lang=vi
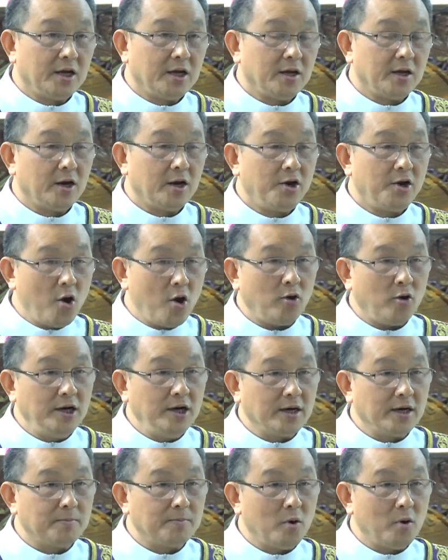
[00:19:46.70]
Nỗ
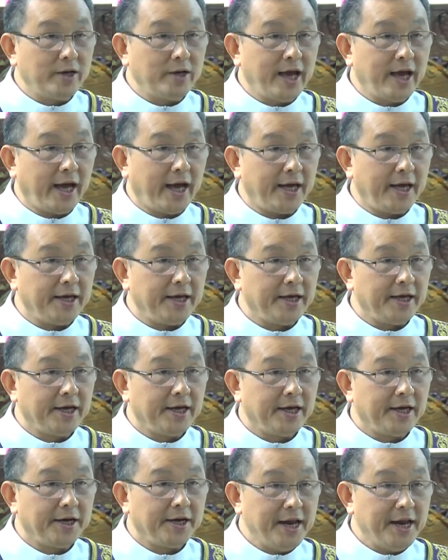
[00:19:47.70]
lực mỗi ngày
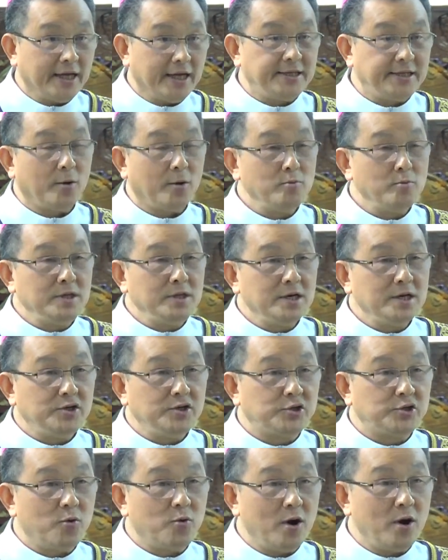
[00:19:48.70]
để giống như
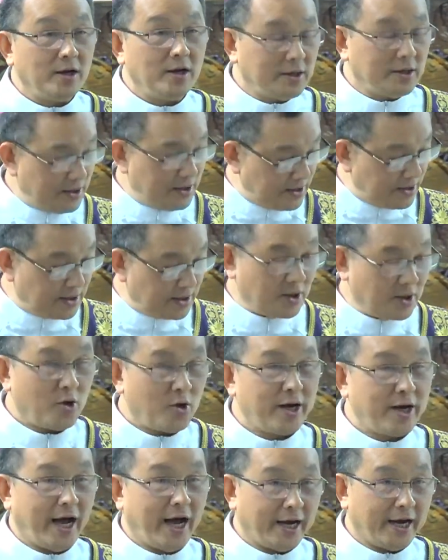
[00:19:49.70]
Chúa có
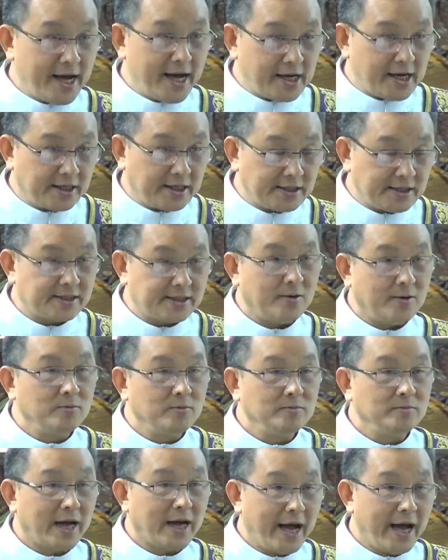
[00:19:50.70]
khả năng
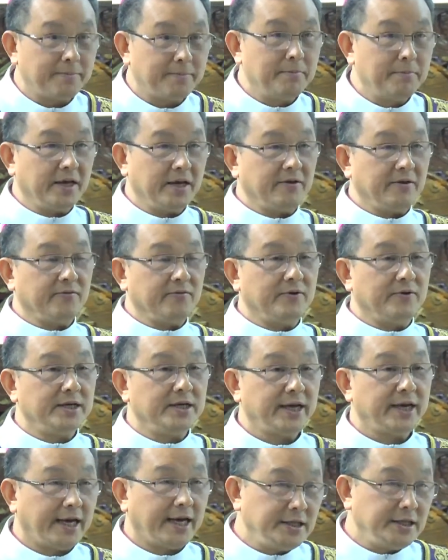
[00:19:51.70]
sống an bình với
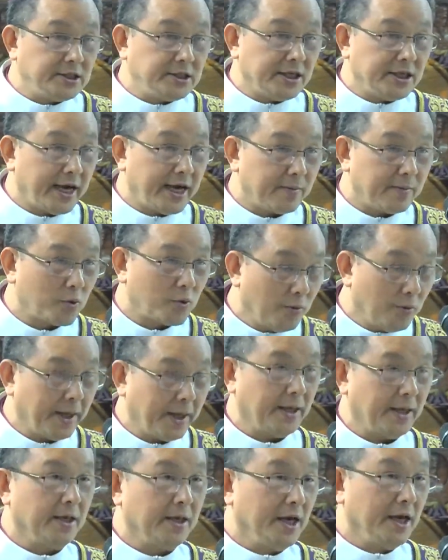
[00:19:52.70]
anh chị em của mình
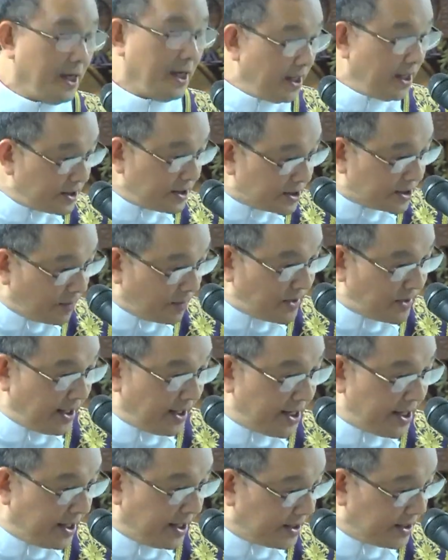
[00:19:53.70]
trong gia
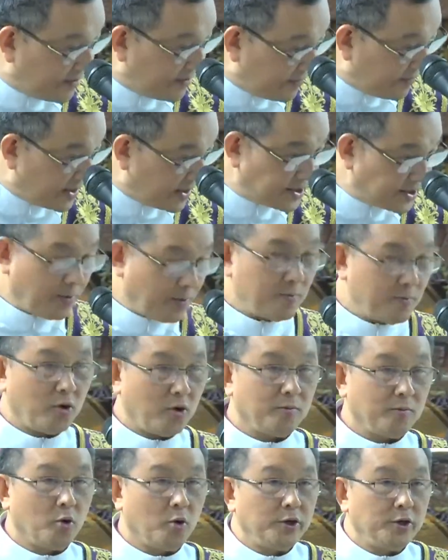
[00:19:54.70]
đình và trong mọi
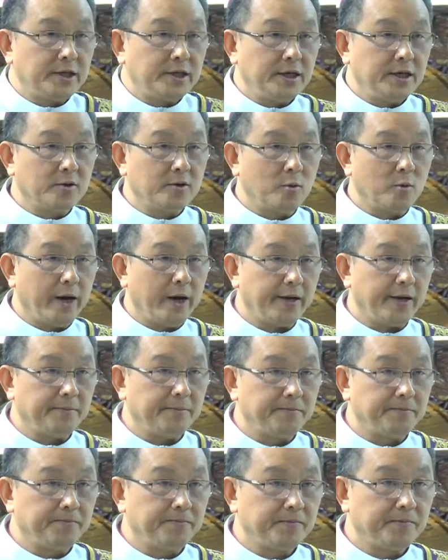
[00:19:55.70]
mối tương quan.
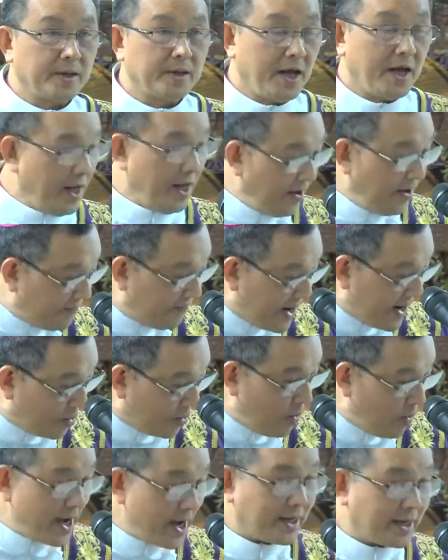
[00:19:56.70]
Và
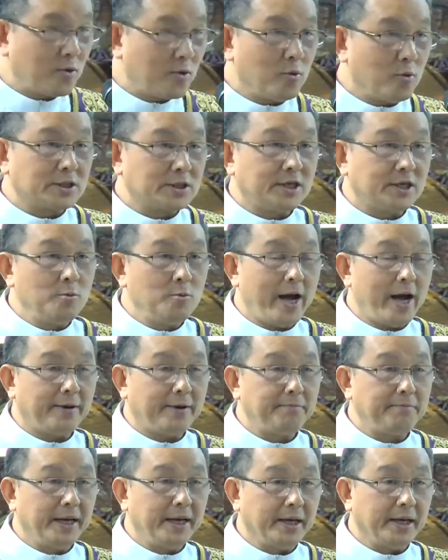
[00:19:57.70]
qua cái cuộc sống
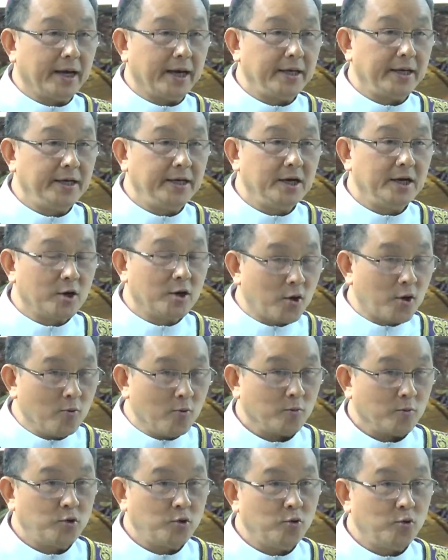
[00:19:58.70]
an bình ấy
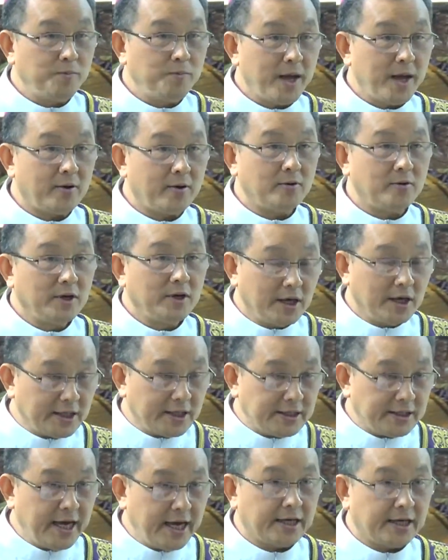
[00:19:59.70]
cùng giúp nhau nhận